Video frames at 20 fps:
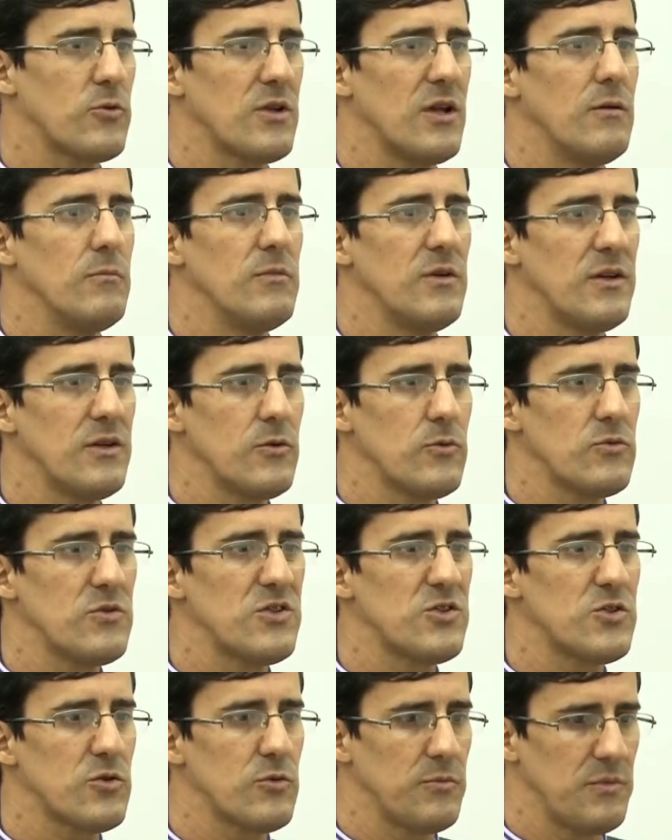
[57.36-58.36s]
tamanho do
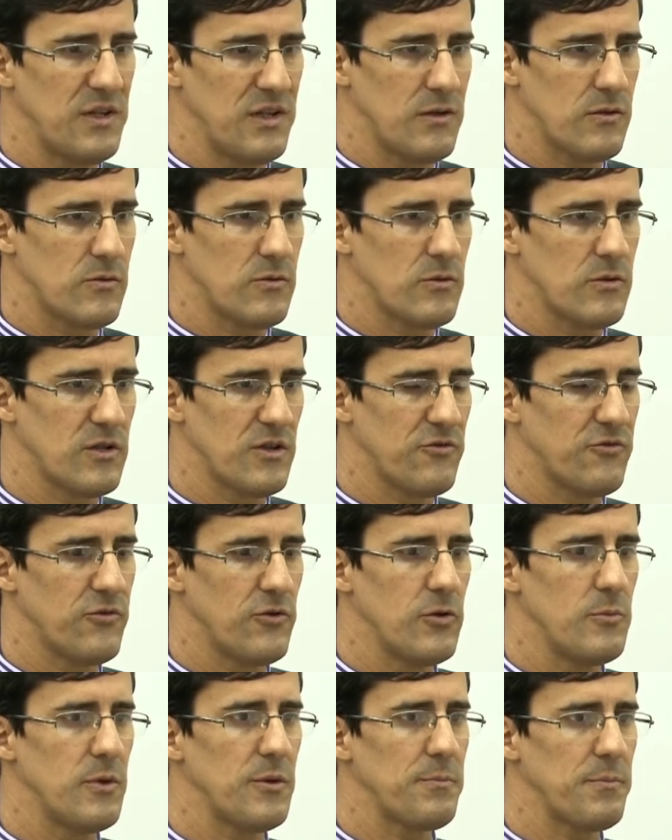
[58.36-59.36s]
instrumento, que
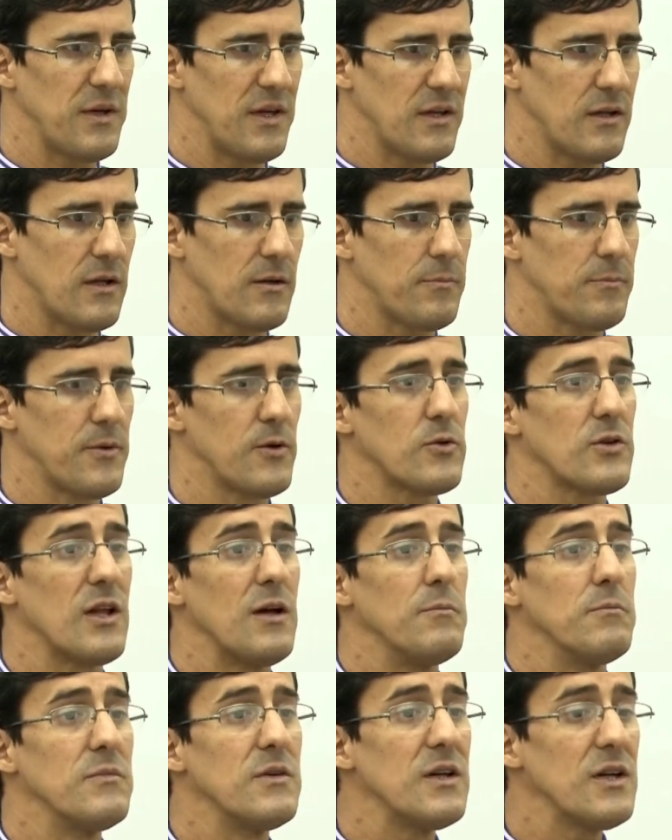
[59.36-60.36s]
foi uma pedra, pelo
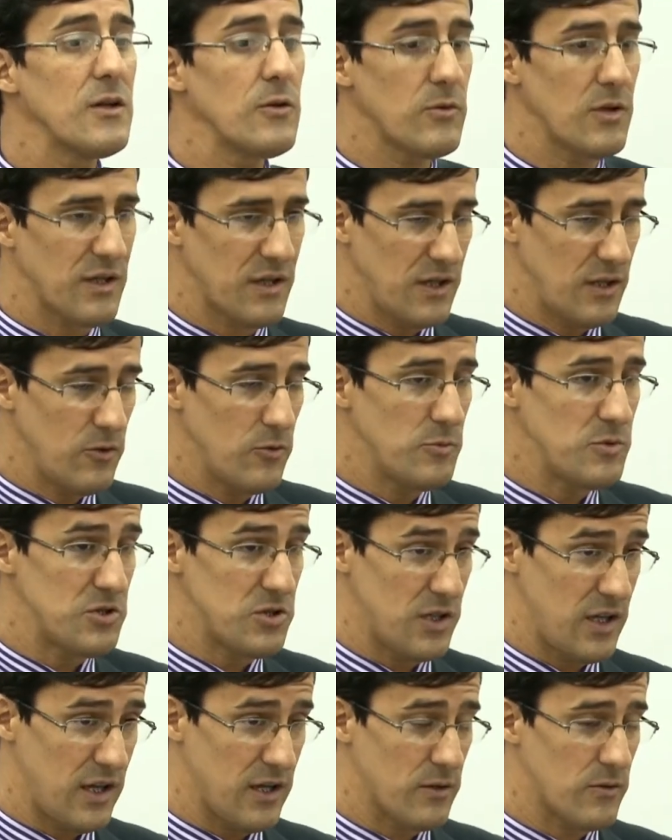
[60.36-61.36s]
tamanho daquele
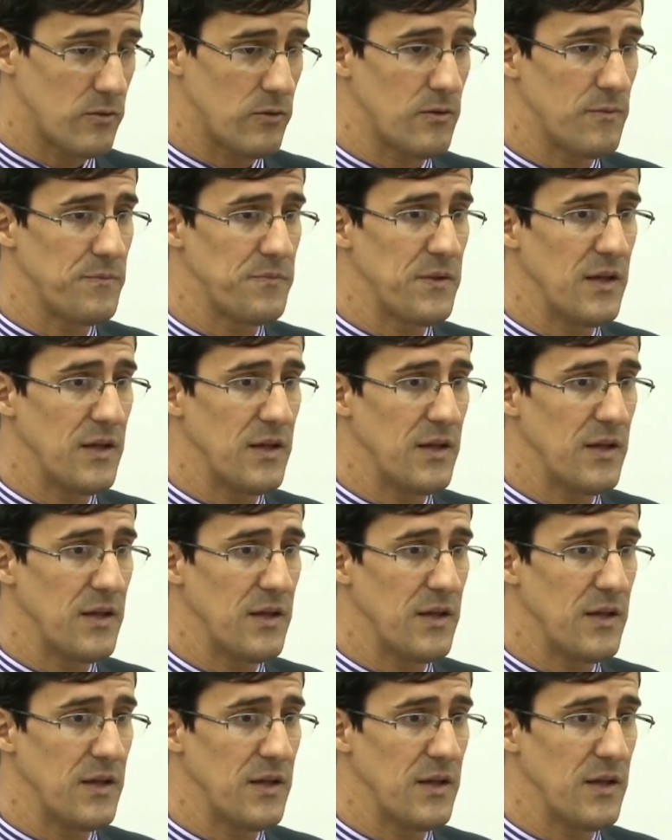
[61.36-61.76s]
objeto